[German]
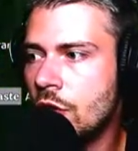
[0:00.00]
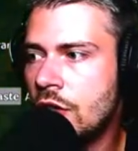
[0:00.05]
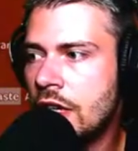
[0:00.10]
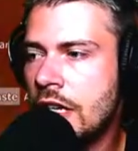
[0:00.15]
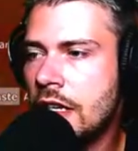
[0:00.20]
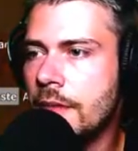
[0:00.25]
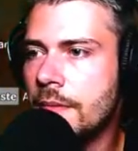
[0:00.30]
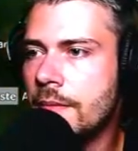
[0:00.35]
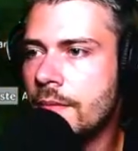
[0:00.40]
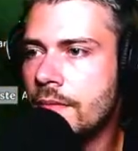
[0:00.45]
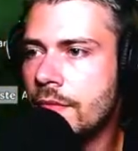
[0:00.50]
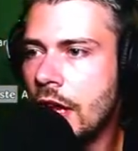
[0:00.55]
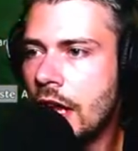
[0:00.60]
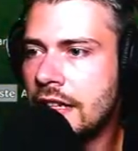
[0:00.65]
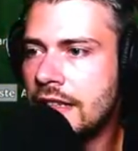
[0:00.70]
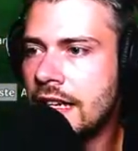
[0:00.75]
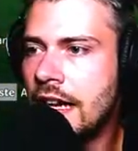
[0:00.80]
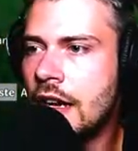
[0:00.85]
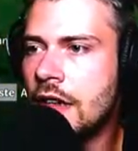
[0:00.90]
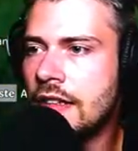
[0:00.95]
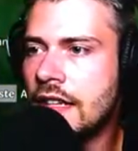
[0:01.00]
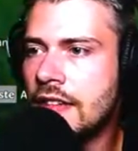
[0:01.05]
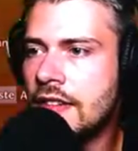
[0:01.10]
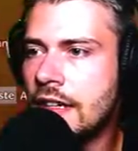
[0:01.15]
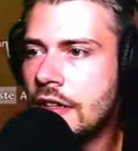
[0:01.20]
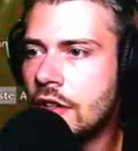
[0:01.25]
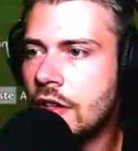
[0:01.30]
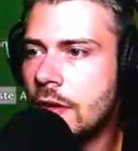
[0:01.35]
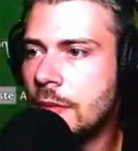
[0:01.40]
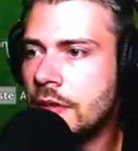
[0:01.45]
Okay. Ach, das
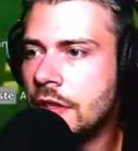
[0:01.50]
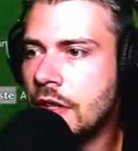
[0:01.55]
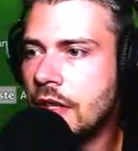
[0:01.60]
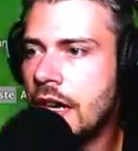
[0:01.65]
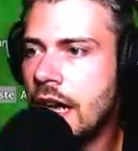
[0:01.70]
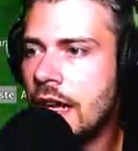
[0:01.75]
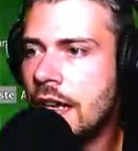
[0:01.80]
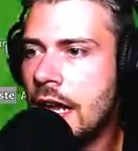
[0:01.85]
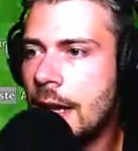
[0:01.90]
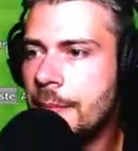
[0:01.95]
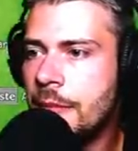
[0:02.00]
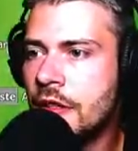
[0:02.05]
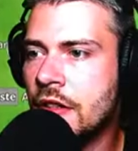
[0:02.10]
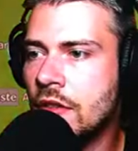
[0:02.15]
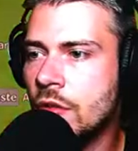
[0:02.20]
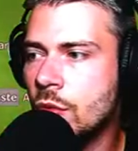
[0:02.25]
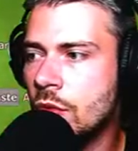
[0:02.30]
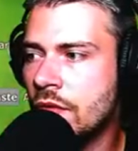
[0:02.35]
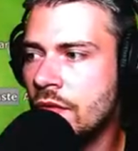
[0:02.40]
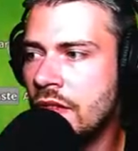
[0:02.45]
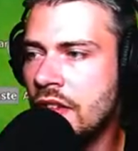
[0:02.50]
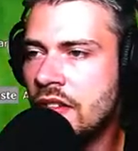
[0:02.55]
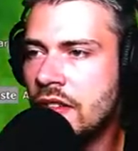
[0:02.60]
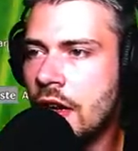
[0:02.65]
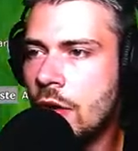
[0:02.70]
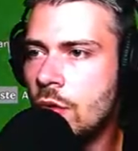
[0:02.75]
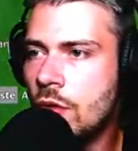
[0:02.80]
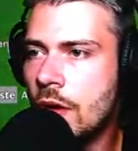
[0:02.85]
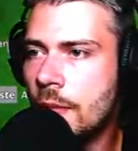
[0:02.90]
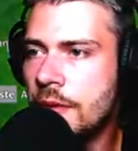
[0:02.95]
hat doch aber doch gerade abgezogen wie
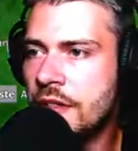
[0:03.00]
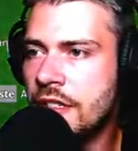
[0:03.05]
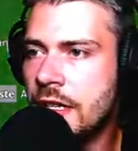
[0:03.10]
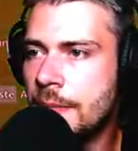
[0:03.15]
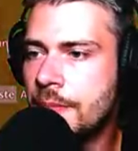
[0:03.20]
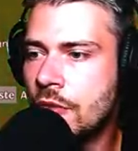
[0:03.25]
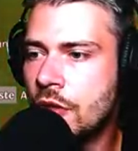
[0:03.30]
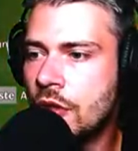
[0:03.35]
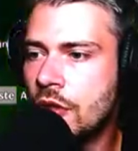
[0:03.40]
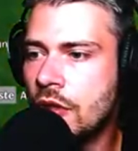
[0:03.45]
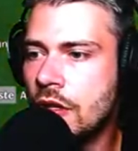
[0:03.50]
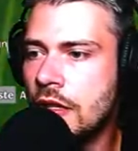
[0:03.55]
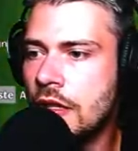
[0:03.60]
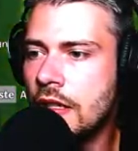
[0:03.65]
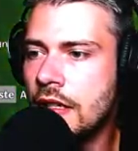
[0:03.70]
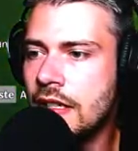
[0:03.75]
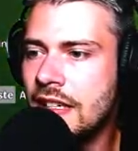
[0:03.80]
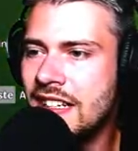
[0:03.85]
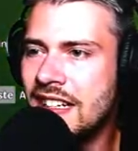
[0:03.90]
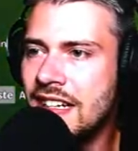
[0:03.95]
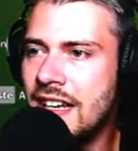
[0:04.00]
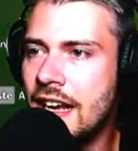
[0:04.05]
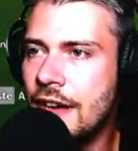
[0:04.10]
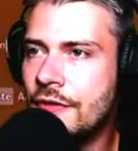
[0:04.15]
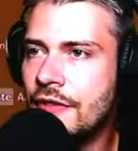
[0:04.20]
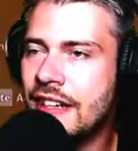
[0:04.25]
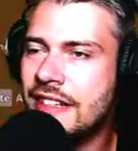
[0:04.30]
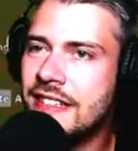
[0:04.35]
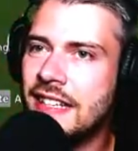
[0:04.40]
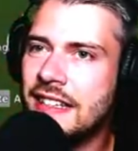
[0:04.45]
Sau, aber ich habe doch... Na, ah,
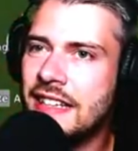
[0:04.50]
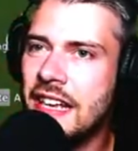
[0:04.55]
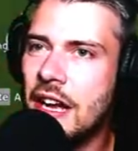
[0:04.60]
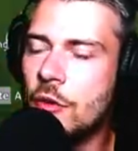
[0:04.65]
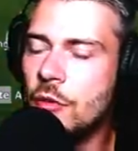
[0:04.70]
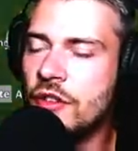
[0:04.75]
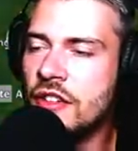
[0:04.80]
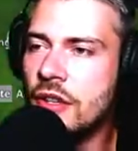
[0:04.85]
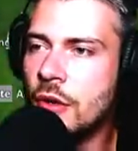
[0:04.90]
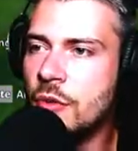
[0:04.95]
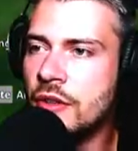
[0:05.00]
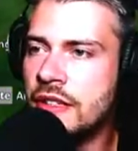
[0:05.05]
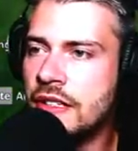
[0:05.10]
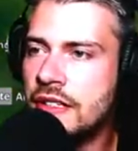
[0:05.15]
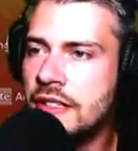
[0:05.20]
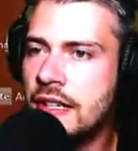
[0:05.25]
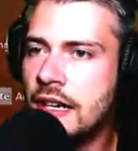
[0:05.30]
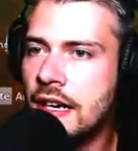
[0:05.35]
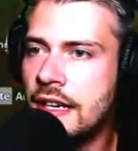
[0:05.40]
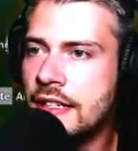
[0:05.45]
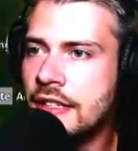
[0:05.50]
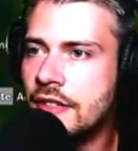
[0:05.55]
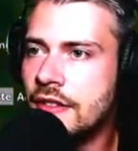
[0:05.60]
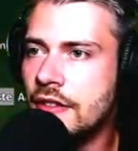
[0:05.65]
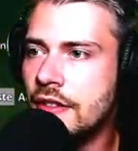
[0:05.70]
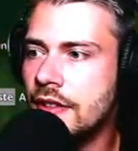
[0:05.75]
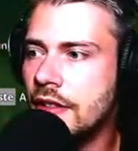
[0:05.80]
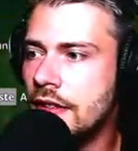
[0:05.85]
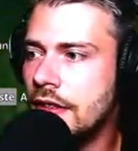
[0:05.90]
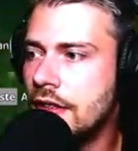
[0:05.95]
vielleicht hat die Ausdauer nicht
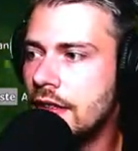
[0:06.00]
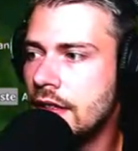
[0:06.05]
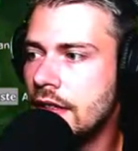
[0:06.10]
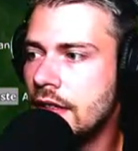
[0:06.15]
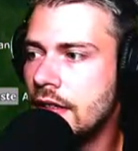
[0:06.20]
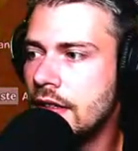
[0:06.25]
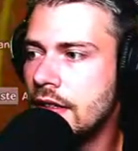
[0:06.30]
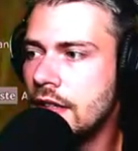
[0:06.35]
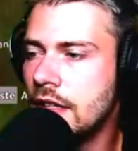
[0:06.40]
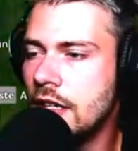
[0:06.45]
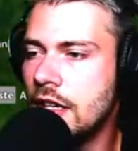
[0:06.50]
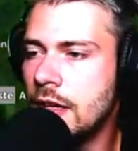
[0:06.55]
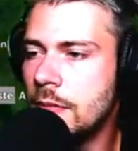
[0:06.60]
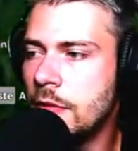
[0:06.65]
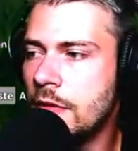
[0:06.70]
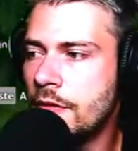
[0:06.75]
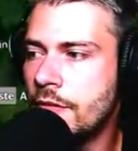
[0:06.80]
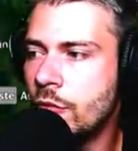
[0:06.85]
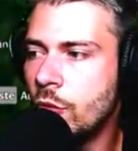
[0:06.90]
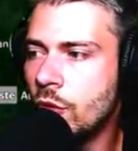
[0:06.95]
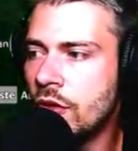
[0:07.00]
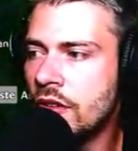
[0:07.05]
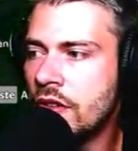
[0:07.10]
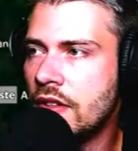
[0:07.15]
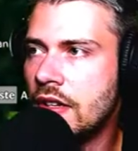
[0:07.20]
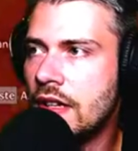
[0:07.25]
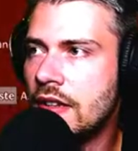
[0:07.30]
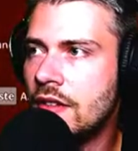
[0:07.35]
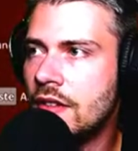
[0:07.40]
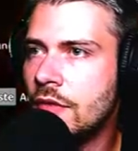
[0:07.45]
gereicht. Aber vor
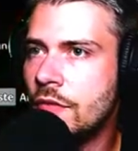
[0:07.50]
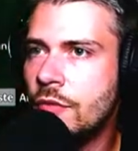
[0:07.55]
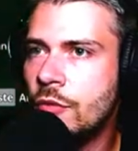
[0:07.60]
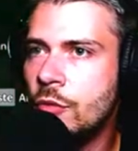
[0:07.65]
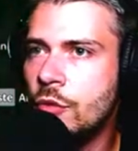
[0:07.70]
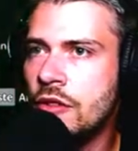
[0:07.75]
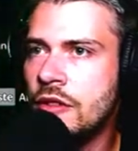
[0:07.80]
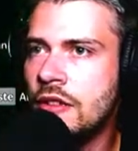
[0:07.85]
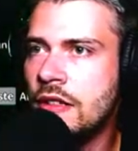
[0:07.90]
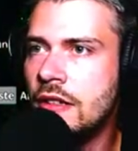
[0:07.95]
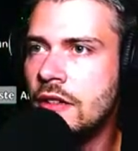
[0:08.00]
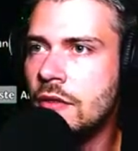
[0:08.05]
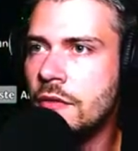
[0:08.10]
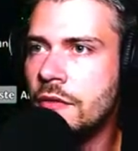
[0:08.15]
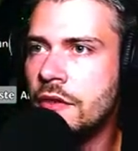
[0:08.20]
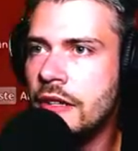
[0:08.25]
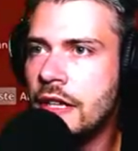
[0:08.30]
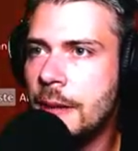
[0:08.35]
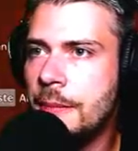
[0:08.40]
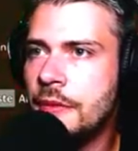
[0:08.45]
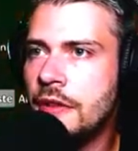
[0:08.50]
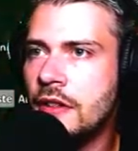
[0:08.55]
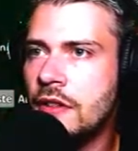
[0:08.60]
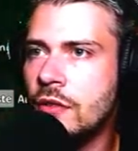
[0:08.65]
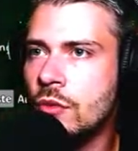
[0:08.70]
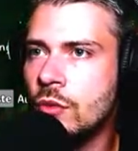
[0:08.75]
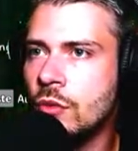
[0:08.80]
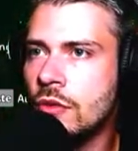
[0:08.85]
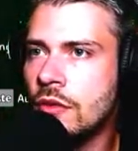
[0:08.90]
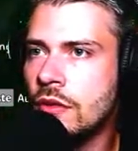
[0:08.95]
uns hat es gefühlt nicht so viel
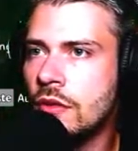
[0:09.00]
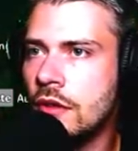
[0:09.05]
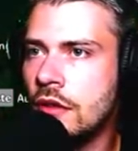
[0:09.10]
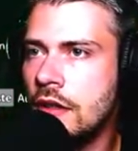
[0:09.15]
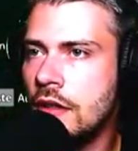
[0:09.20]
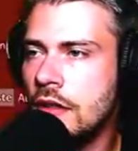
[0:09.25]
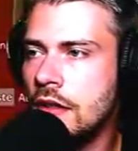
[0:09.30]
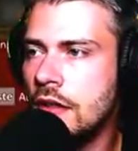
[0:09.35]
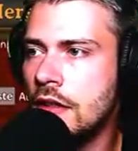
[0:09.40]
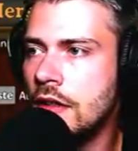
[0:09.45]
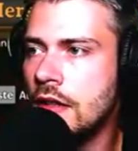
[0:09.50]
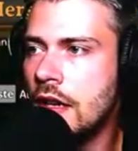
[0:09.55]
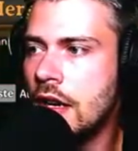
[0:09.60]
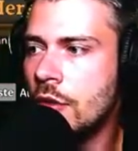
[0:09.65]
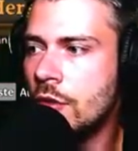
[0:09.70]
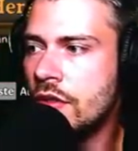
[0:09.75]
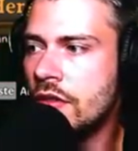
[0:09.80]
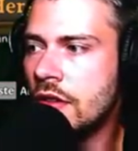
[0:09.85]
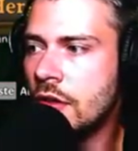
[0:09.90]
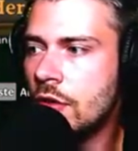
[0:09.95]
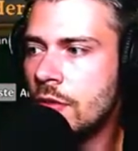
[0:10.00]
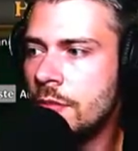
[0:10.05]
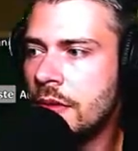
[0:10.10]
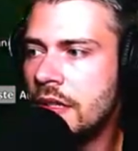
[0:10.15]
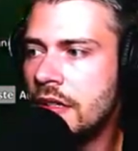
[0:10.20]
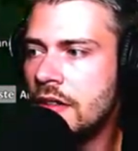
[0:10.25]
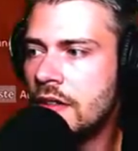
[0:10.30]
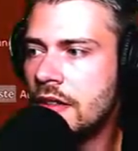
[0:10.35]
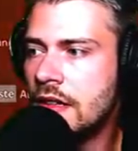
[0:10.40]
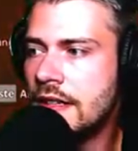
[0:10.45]
abgezogen.
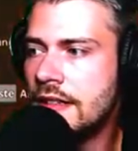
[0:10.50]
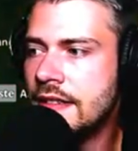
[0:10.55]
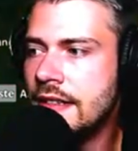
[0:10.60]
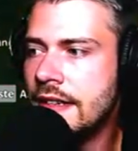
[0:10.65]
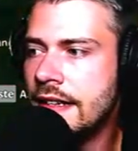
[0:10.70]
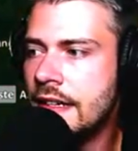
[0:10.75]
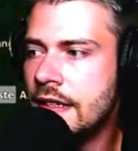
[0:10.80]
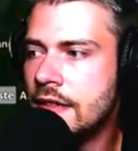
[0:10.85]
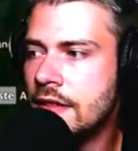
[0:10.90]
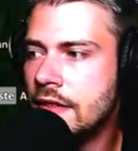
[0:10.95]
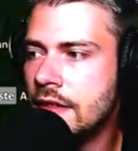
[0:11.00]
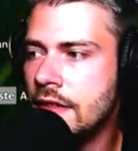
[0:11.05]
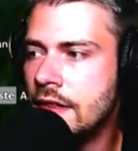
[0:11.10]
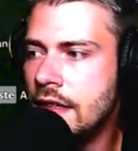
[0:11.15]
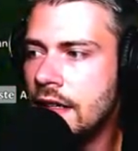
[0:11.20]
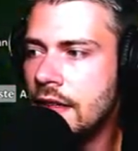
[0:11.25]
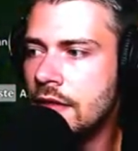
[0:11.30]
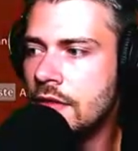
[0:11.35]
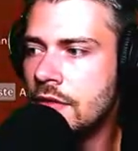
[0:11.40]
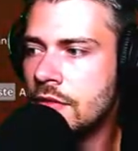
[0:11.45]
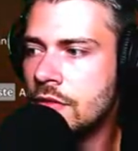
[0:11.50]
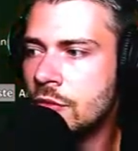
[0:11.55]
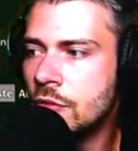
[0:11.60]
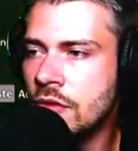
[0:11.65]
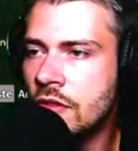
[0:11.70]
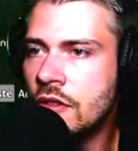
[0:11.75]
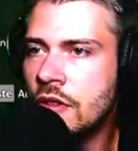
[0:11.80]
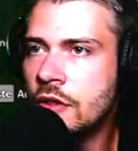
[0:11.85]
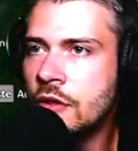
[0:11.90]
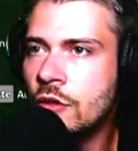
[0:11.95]
Ausdauermet ist gleich leer. Und
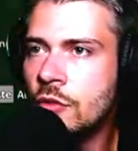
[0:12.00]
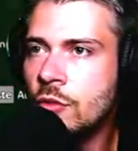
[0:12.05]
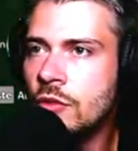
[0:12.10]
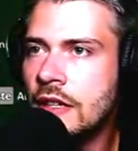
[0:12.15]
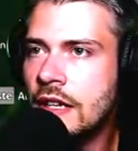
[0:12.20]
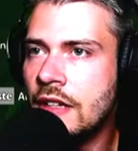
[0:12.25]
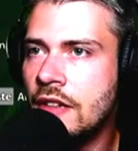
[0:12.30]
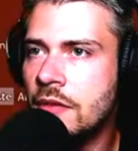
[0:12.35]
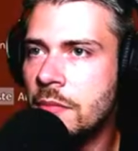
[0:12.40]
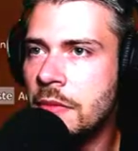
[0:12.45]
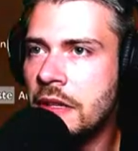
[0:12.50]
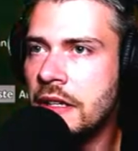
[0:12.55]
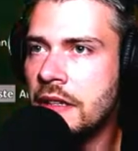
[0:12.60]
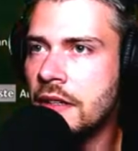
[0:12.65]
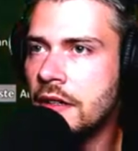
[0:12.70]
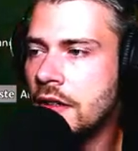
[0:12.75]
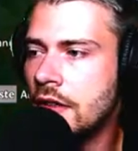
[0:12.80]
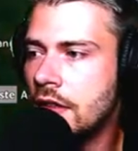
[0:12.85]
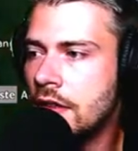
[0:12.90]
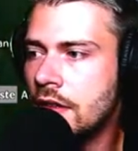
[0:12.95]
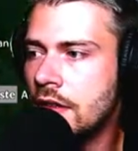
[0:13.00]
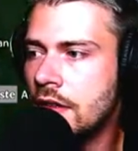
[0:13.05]
unser Gesundheitsmet.